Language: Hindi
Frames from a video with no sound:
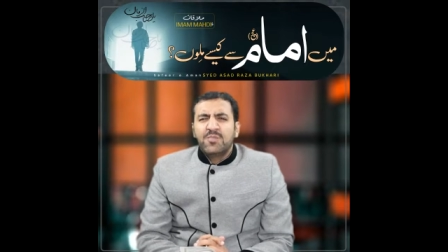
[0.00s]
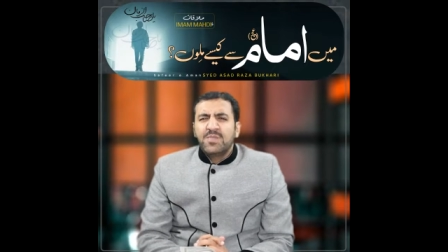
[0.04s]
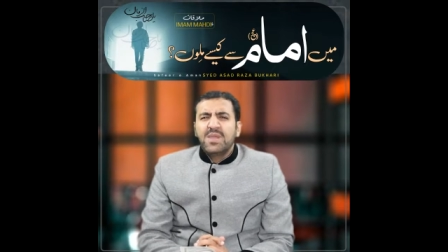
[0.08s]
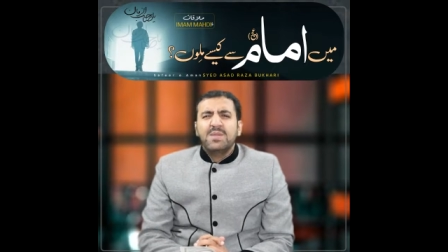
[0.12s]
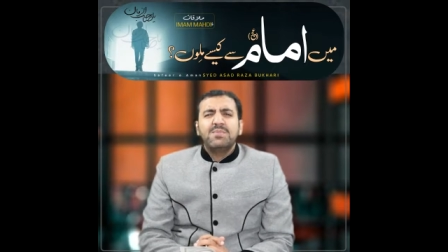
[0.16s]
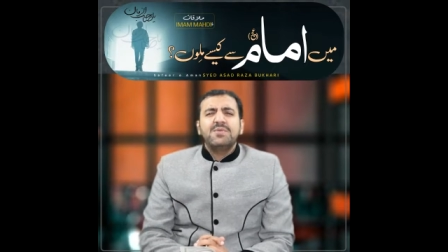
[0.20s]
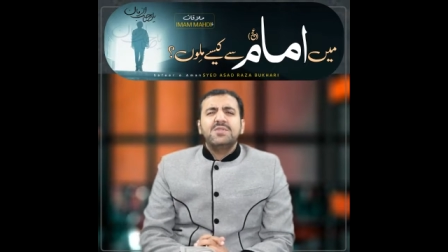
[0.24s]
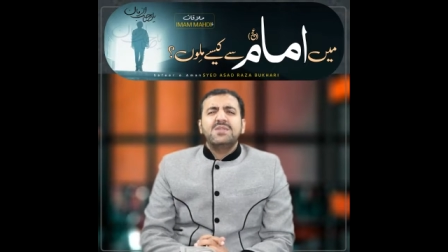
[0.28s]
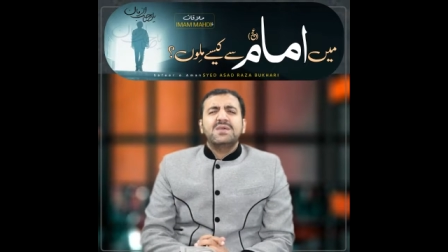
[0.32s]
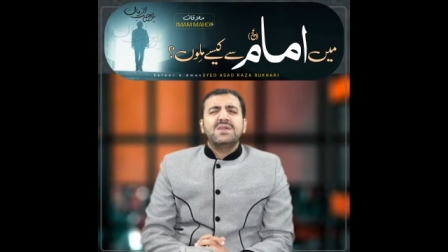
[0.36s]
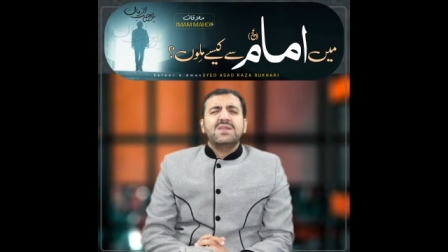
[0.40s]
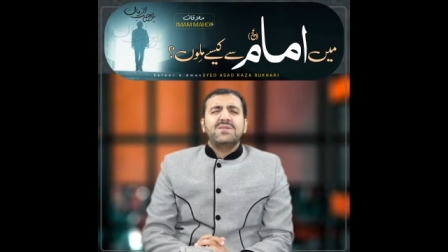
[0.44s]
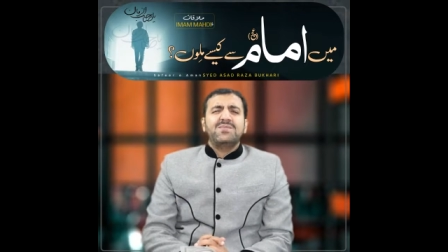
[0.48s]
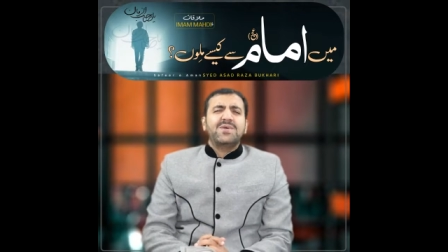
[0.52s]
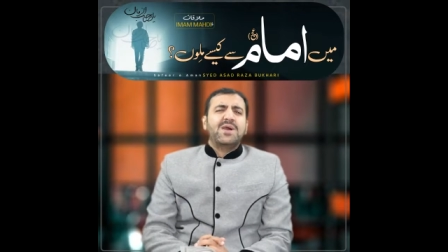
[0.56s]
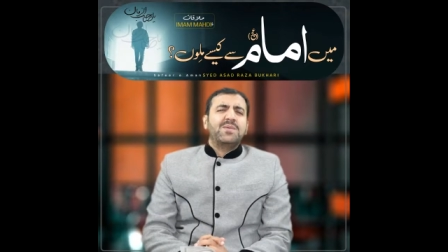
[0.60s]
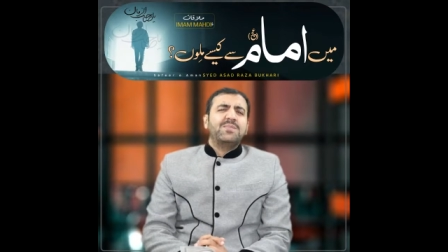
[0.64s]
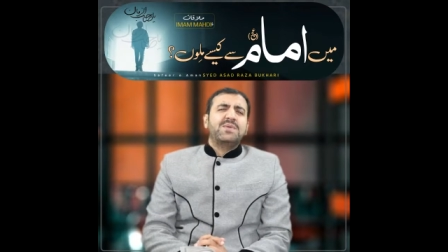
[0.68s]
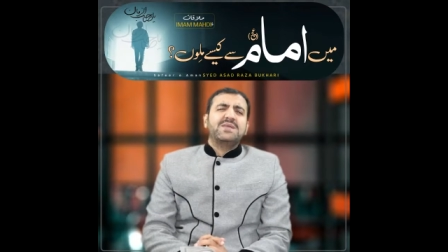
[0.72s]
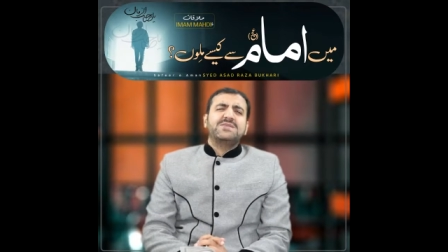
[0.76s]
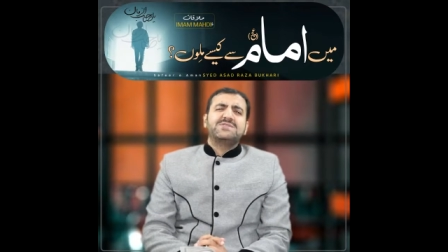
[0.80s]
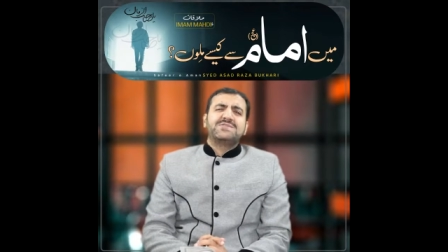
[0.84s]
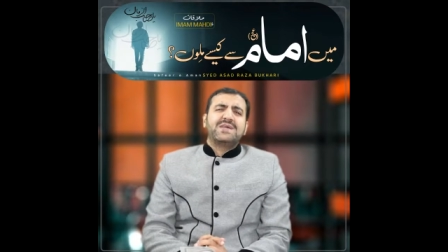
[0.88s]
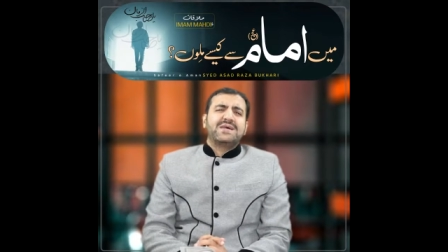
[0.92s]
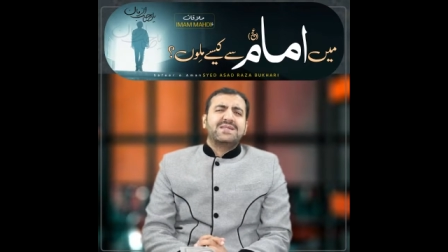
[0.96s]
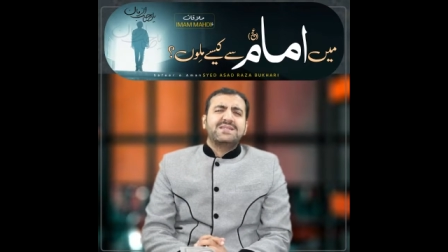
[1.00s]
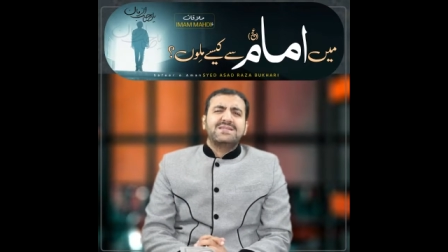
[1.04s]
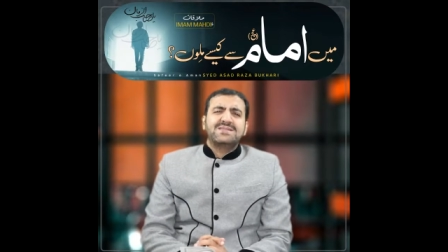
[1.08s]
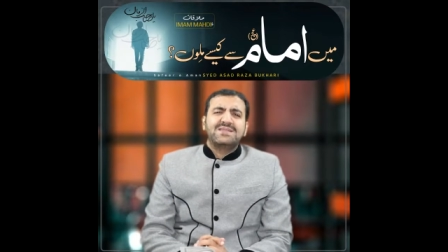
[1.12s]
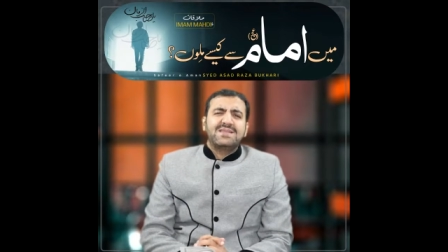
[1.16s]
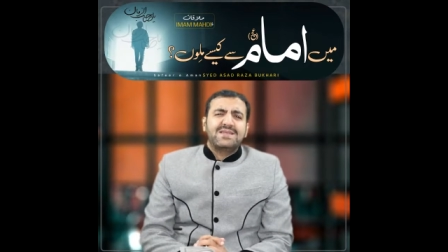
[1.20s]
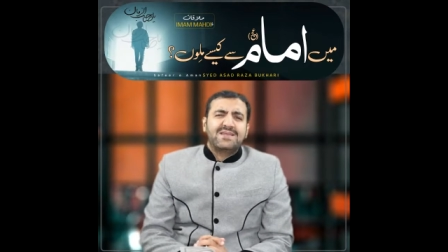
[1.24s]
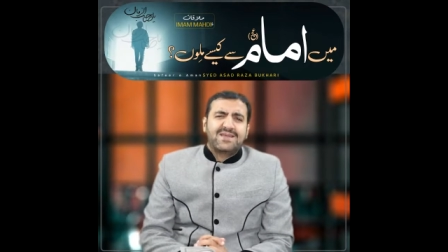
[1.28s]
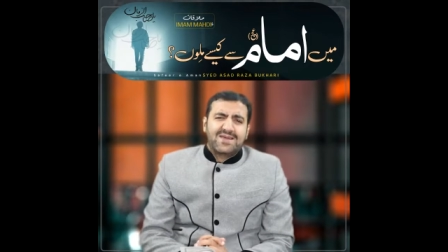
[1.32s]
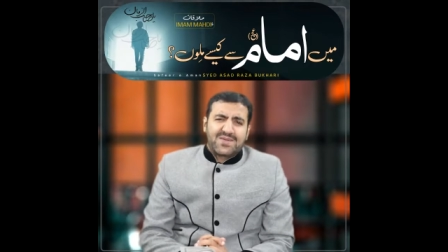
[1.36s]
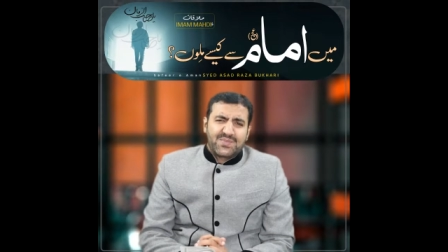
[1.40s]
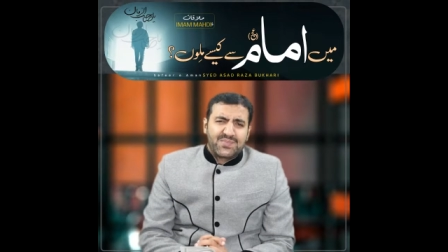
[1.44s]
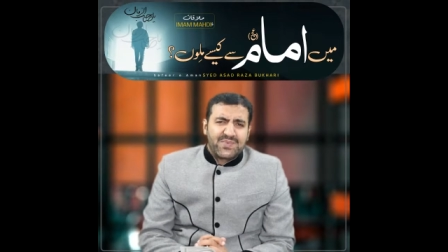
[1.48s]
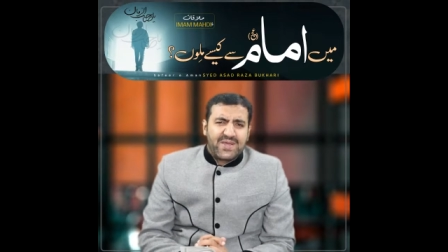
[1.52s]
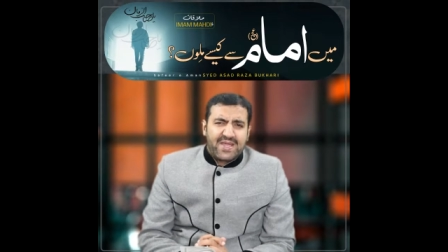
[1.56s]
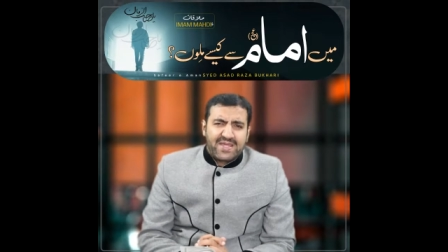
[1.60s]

मैं अभी तक इमाम की ज़ियारत नहीं कर